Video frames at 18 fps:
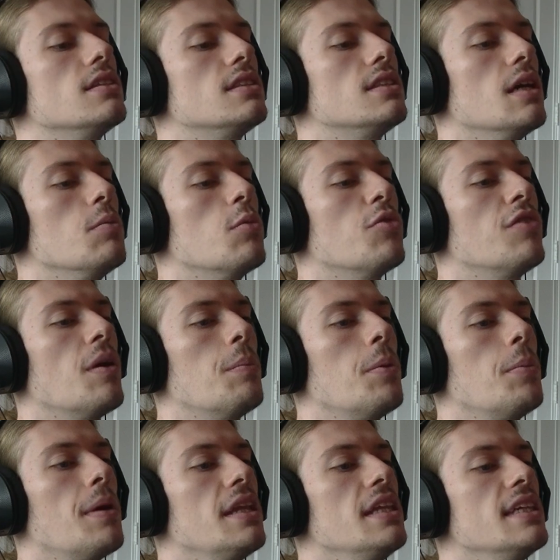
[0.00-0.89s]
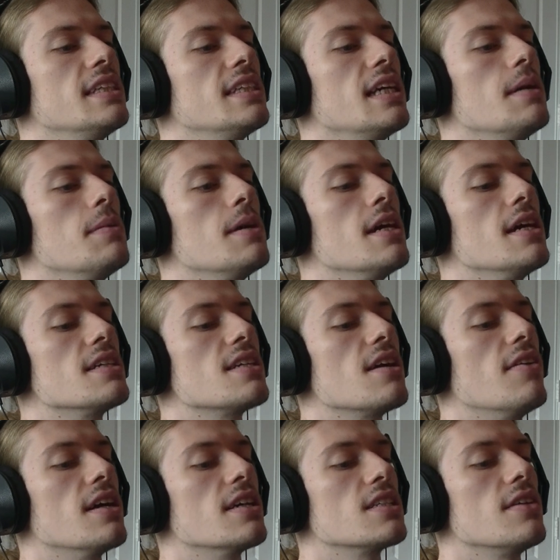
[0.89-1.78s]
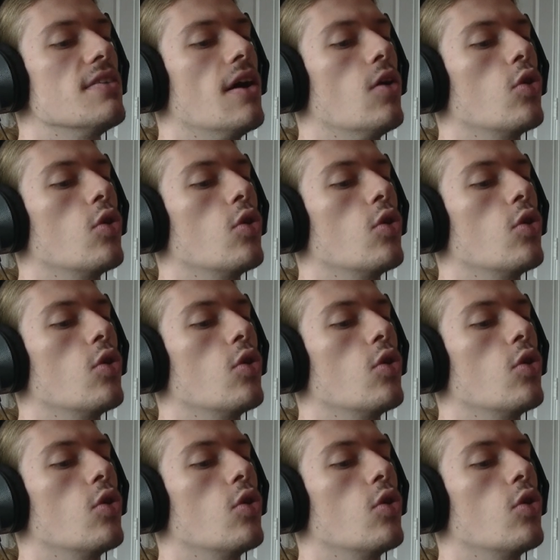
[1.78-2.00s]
Putain, ils m'ont fait un peu paniquer, mais ça va, ça va.